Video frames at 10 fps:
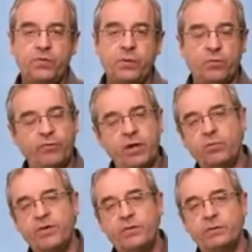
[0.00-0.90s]
C'est mon
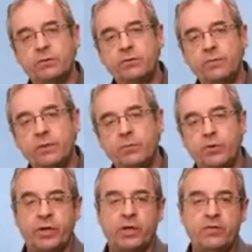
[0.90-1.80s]
frère ou ma sœur.
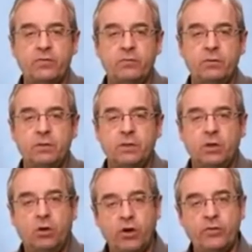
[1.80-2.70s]
Pour quelle raison
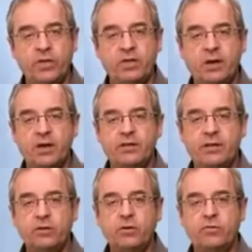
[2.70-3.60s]
En raison des
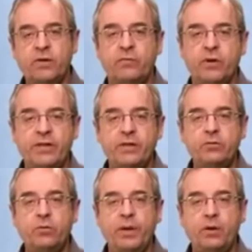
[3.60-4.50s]
caractères que nous avons hérités
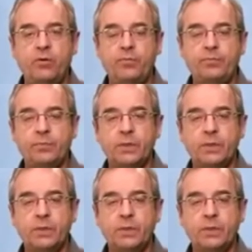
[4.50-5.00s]
de nos parents.